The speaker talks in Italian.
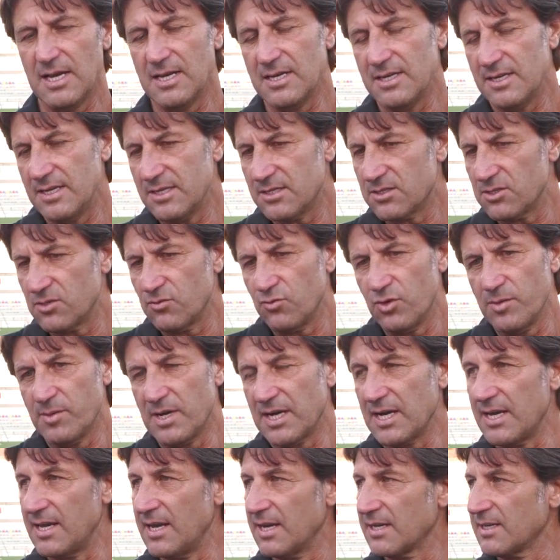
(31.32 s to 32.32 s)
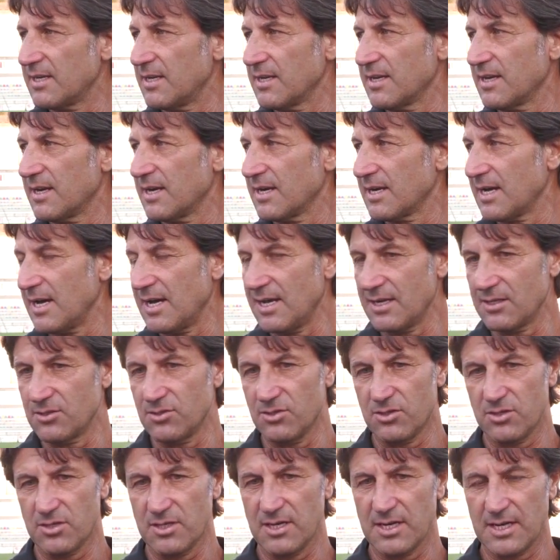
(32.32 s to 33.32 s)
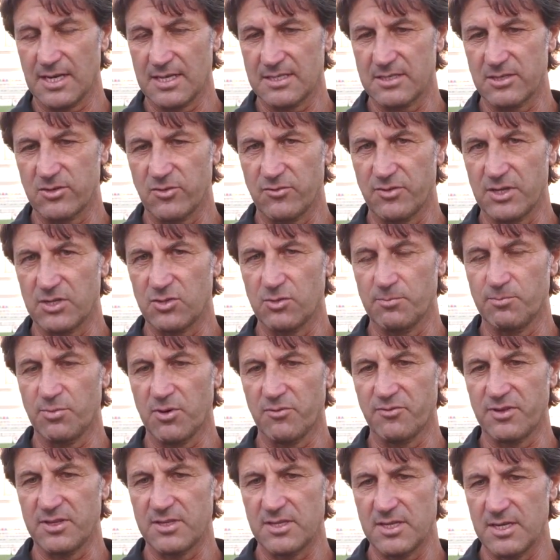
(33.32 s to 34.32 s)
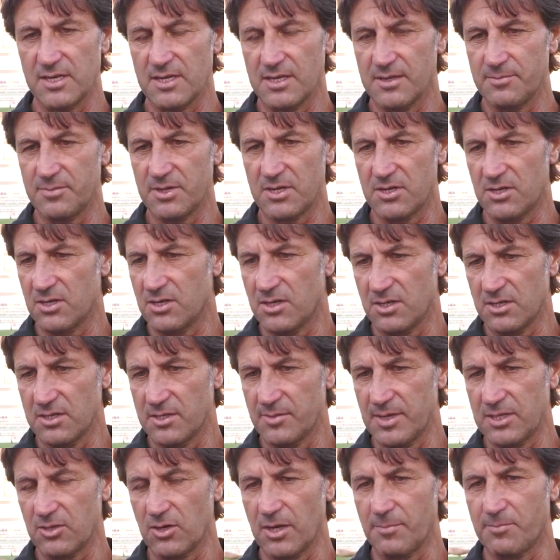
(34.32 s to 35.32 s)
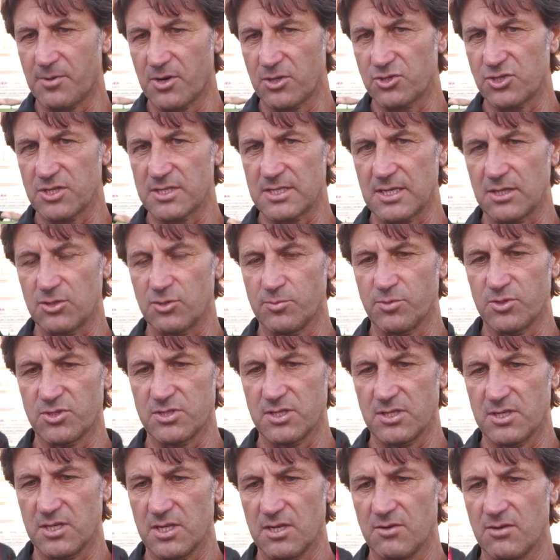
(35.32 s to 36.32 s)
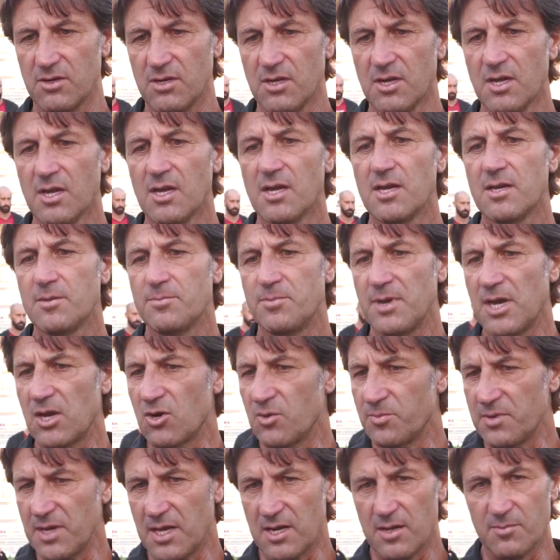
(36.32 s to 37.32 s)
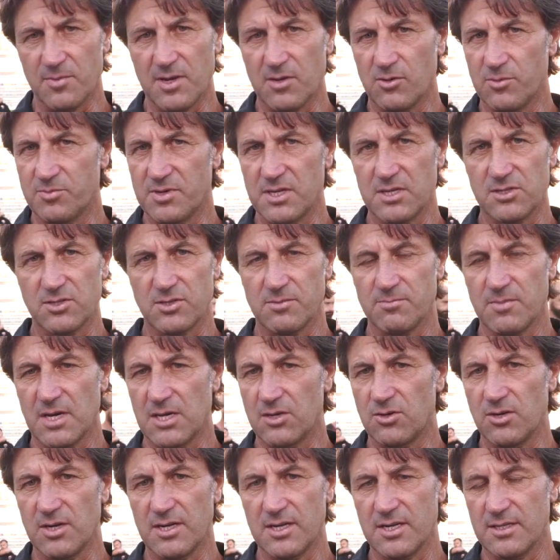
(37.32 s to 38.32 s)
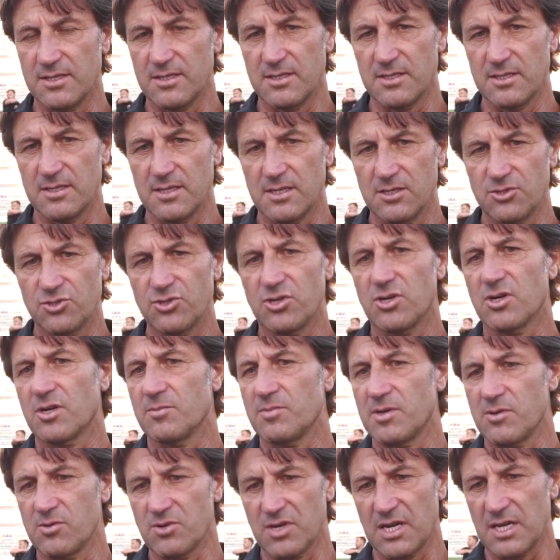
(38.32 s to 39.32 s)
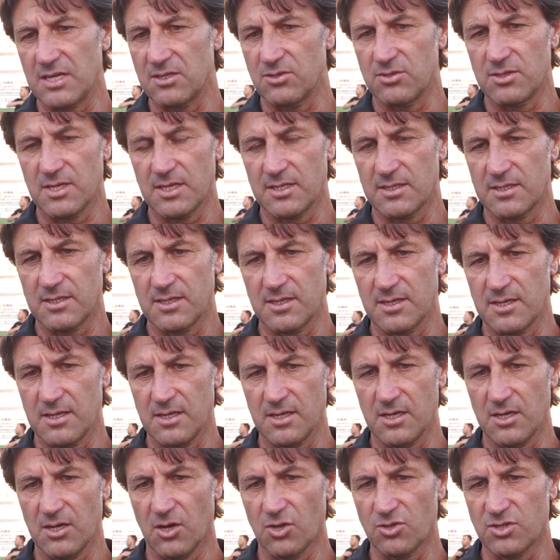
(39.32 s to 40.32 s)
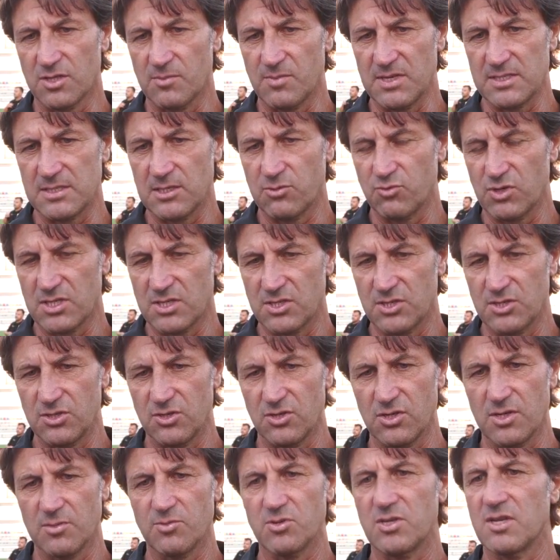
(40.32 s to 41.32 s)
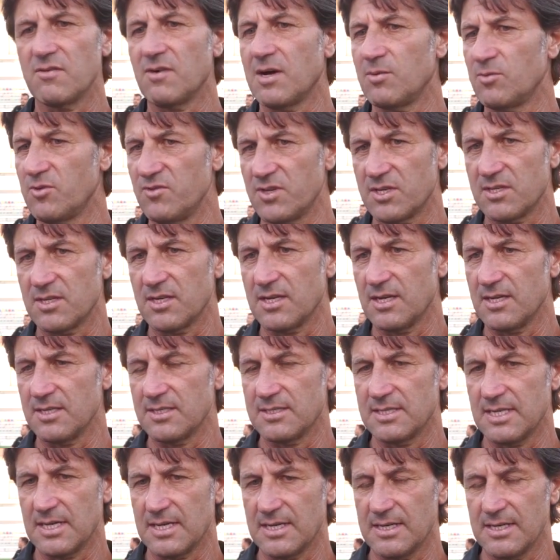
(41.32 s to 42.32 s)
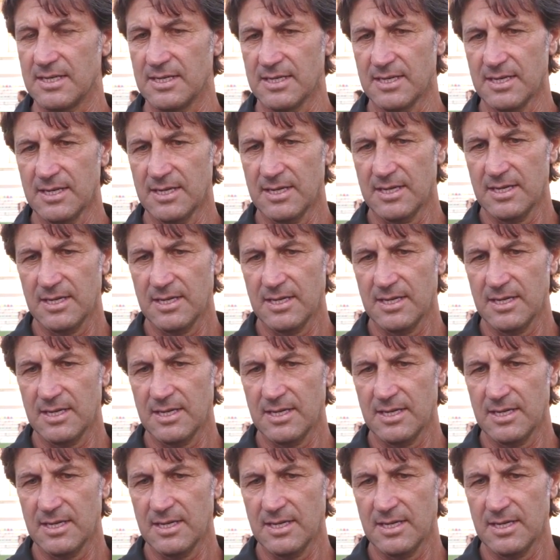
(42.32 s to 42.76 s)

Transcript: All'inizio poi magari anche il gran caldo, i ragazzi hanno fatto un po' fatica, però ripeto l'approccio è stato positivo. Piano piano abbiamo preso in mano le redini del gioco, abbiamo creato tante ottime situazioni, potevamo verticalizzare